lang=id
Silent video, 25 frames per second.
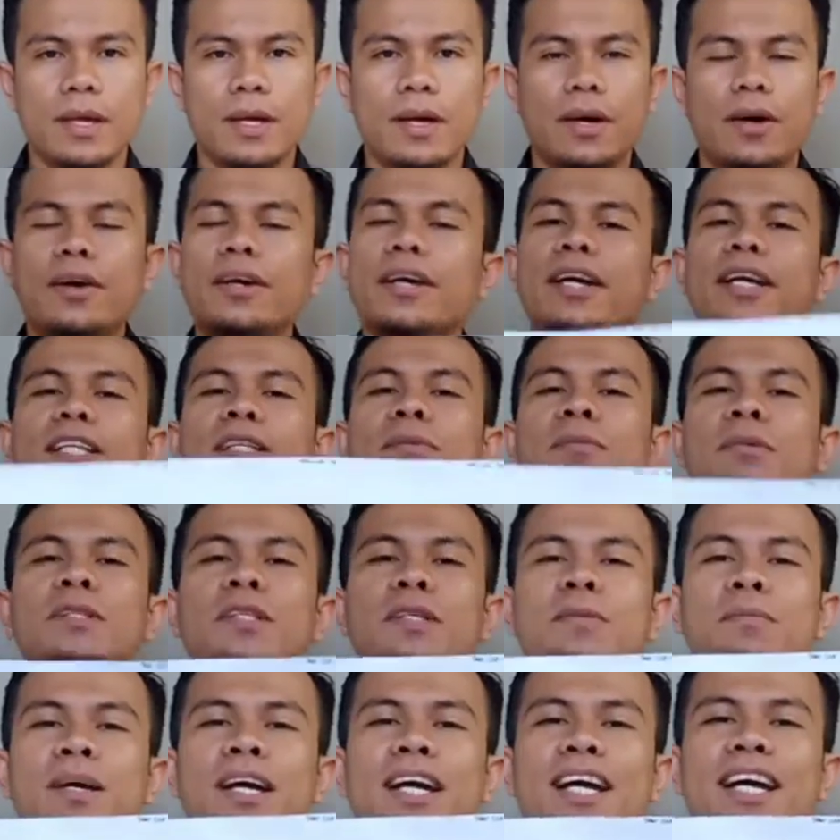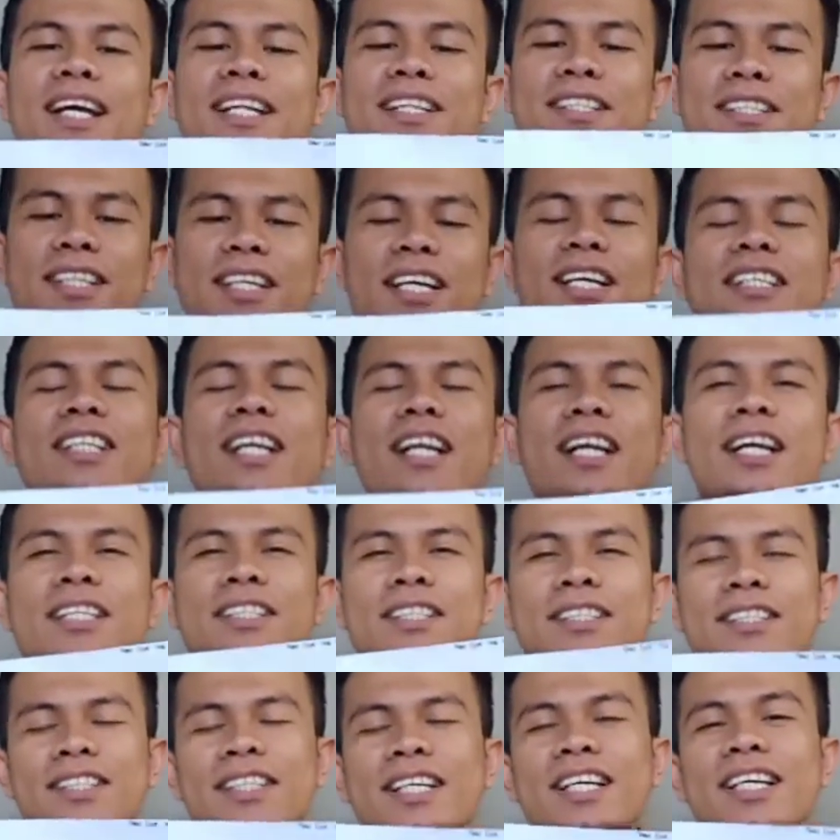oke teman-teman sudah
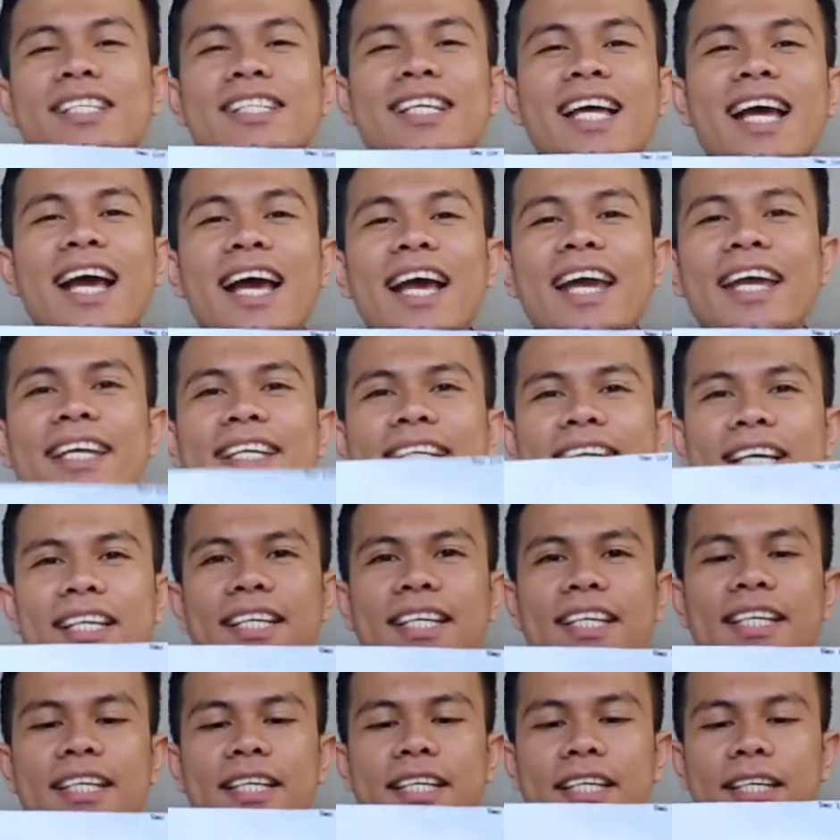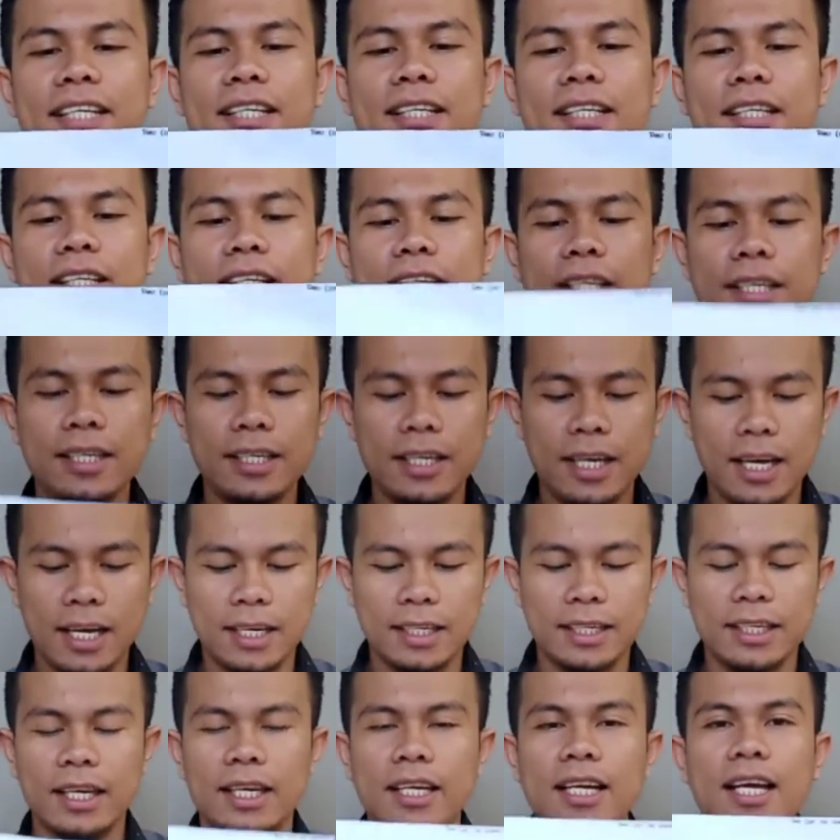selesai jadi ini
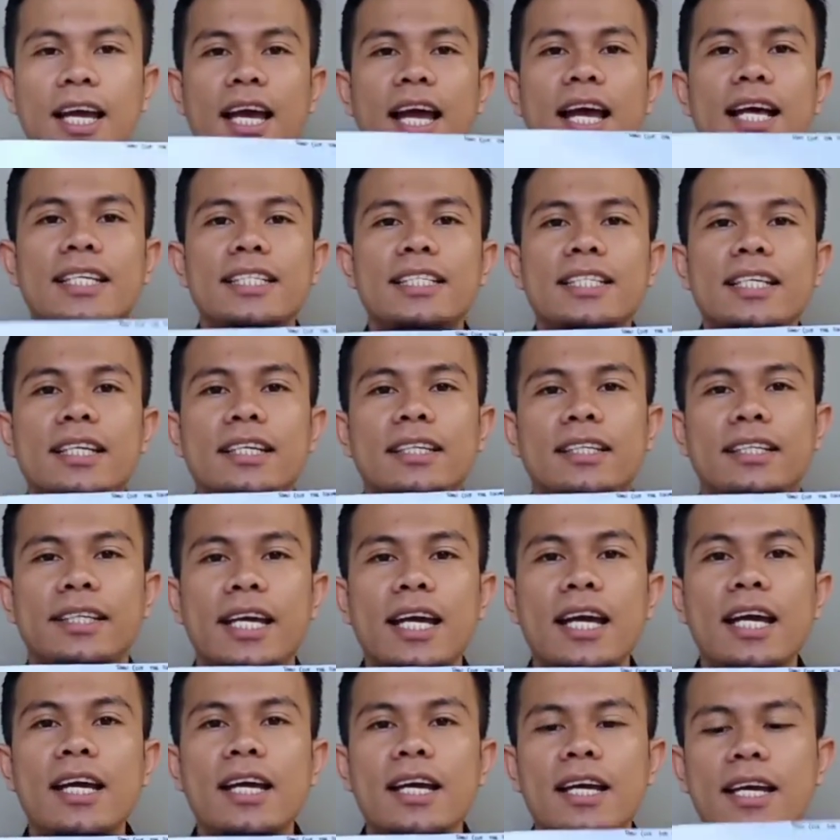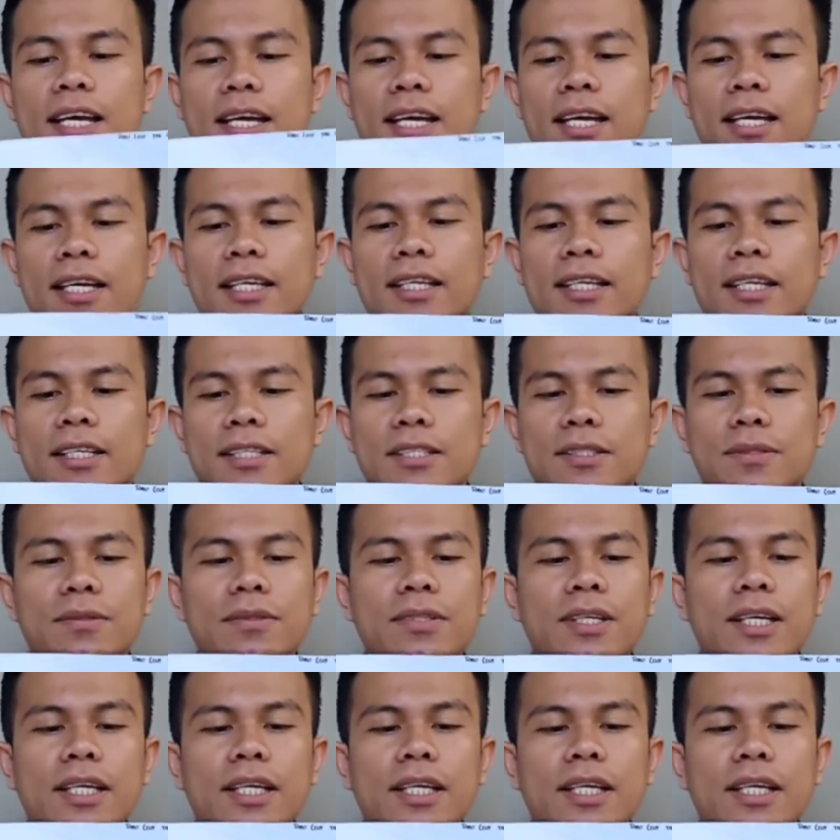adalah hasilnya yang sudah